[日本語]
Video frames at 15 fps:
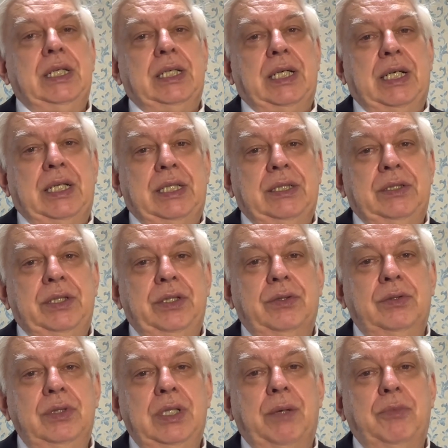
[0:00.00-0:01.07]
あの日
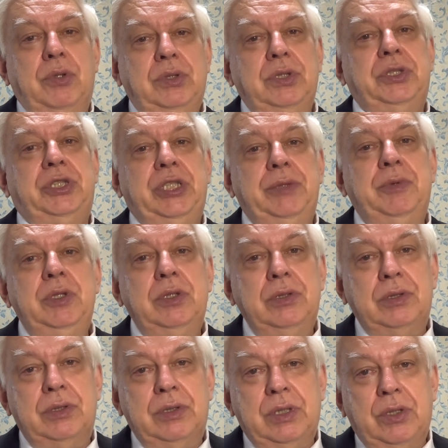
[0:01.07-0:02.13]
本がもっと自分
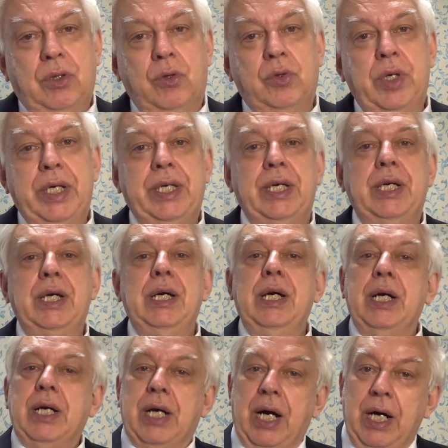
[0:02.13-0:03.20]
の国益
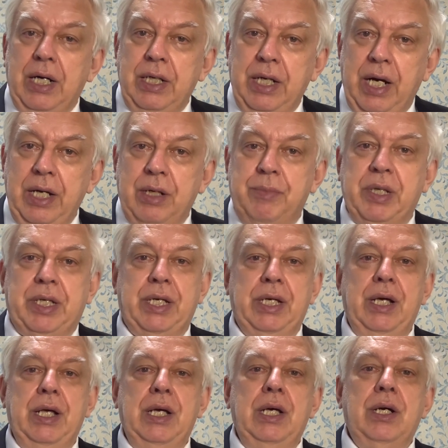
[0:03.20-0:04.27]
考えるべき。
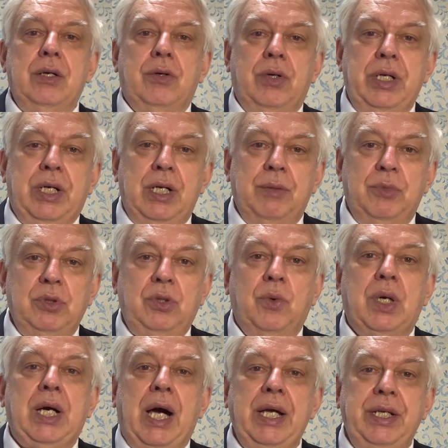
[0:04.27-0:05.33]
これからもっと
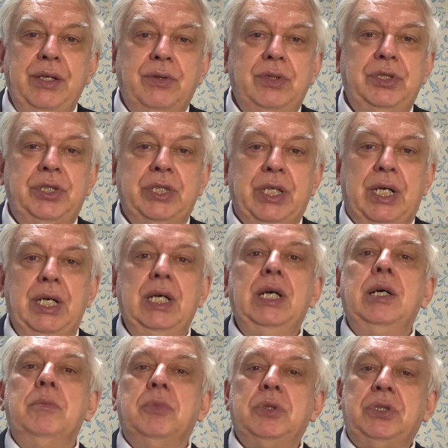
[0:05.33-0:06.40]
若い日本人が
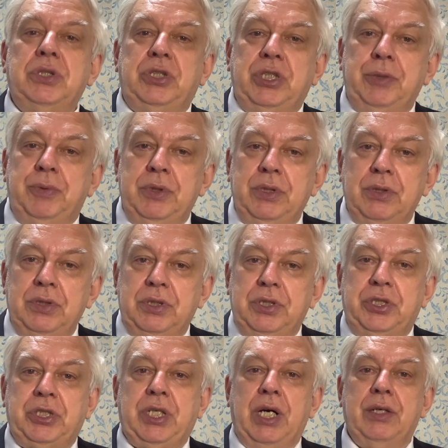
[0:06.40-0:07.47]
もっと自分の
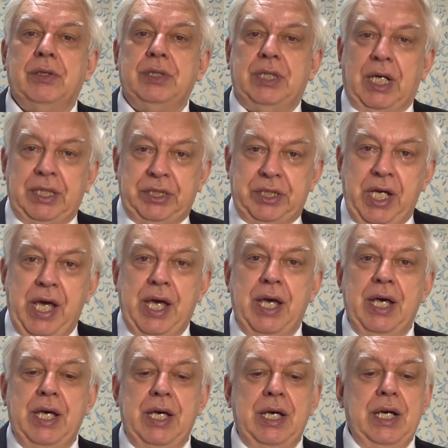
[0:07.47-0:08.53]
力を出して
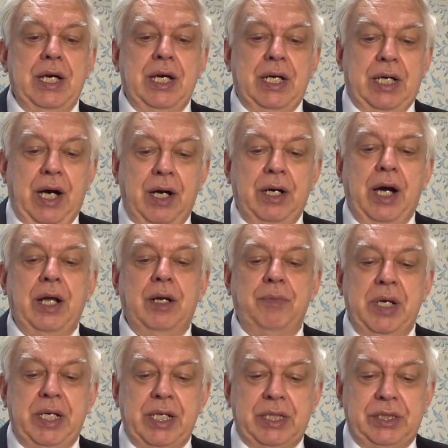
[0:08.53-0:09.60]
考える
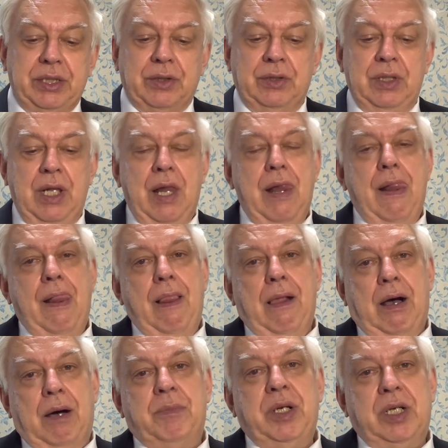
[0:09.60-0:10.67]
べきですよ。
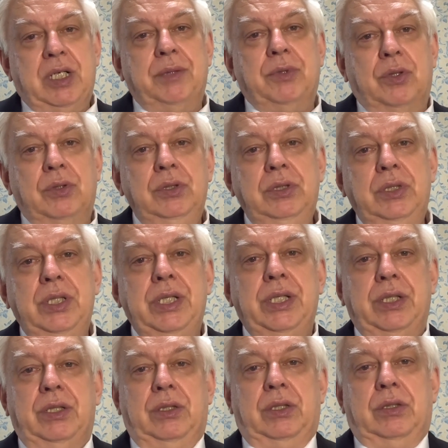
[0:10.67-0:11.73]
アメリカも本当
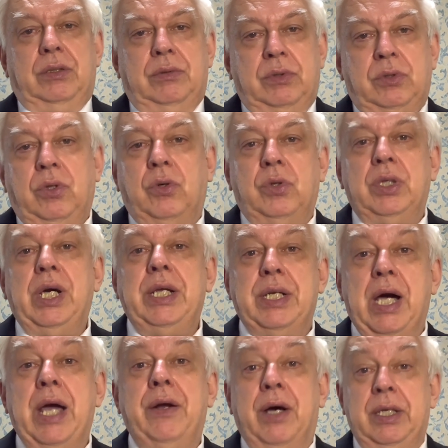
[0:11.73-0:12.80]
に国内
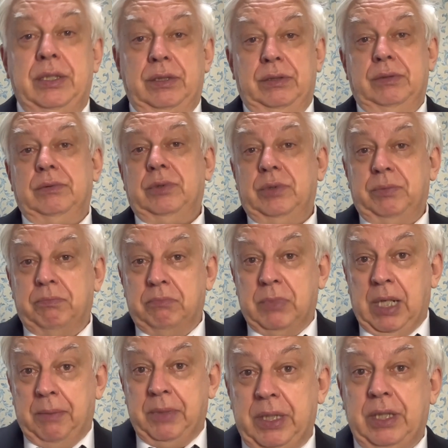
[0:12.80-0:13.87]
内乱、
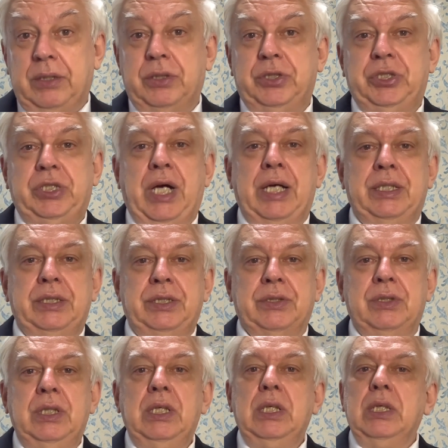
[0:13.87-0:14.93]
まなく近いんですよ。
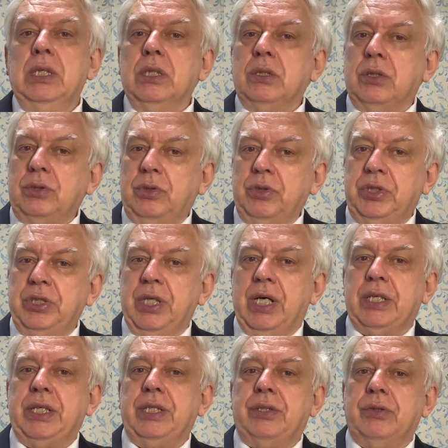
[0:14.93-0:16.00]
今年の
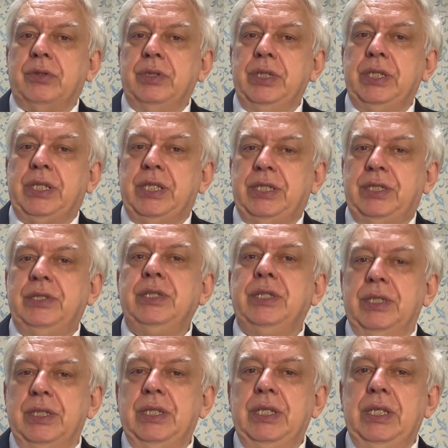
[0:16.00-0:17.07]
秋、特にきつ
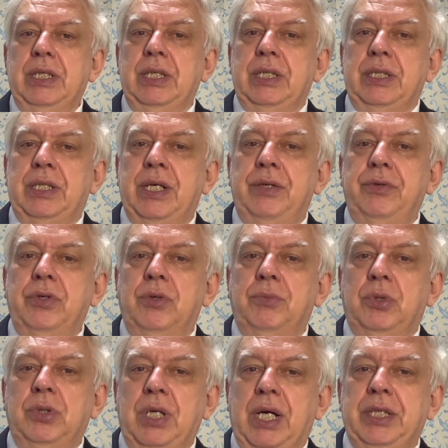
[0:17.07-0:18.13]
い。燃料
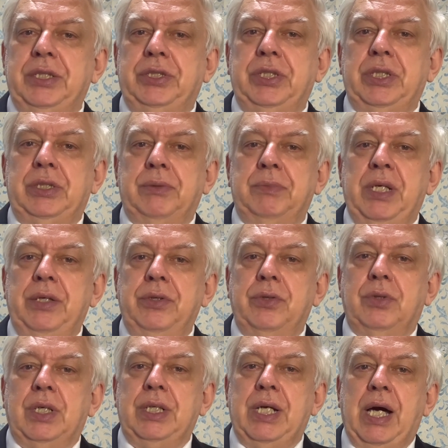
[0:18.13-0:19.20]
もないし、燃
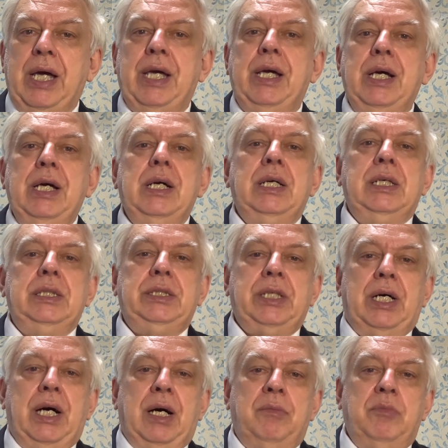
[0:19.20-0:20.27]
料がない
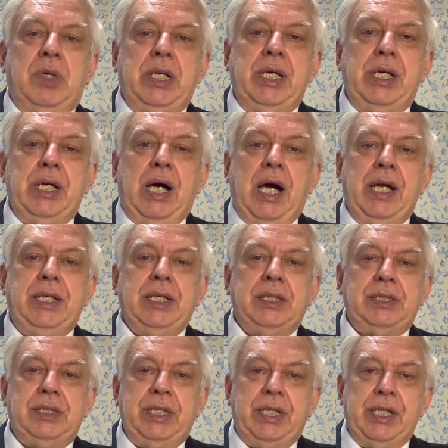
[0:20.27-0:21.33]
じゃああんまり配
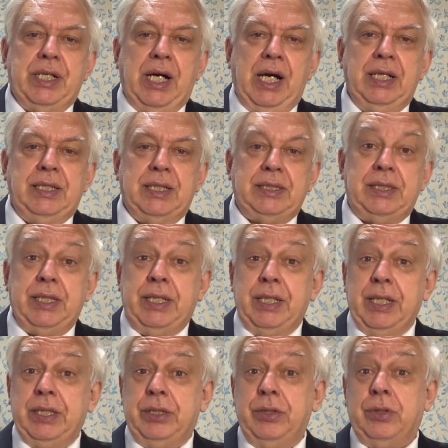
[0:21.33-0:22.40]
達できない、配達でき
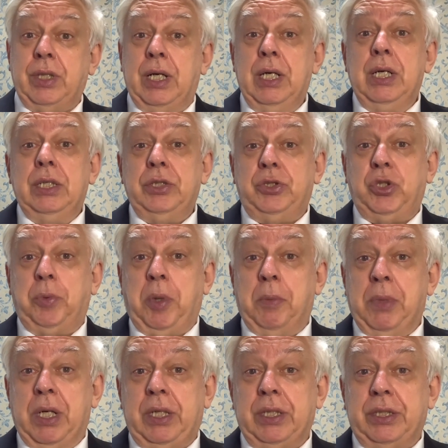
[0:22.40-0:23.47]
ないっていうか、
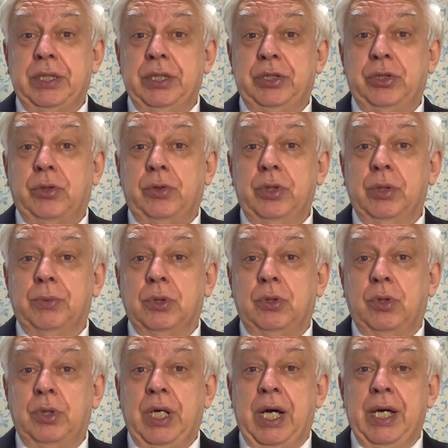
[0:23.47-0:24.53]
スーパーマーケットに食料も
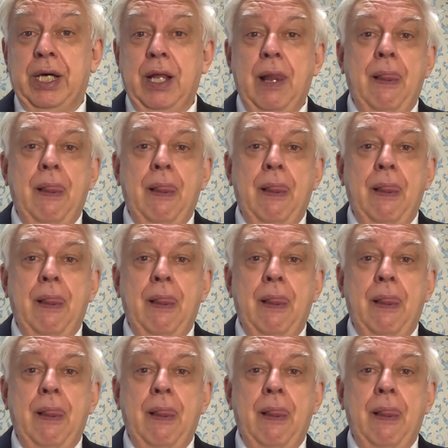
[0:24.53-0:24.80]
来ない、